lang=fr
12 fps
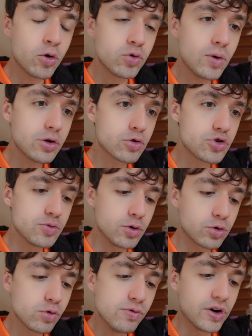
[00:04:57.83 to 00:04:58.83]
loin que tu me
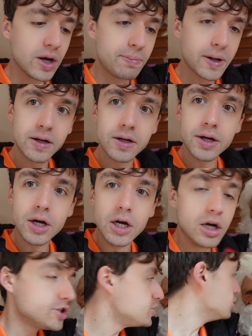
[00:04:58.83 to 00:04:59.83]
trouveras pas. Ah
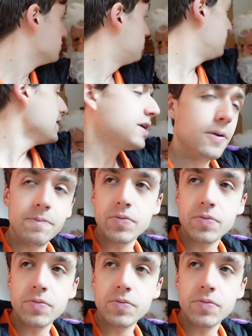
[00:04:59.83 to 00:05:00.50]
C'est une blague.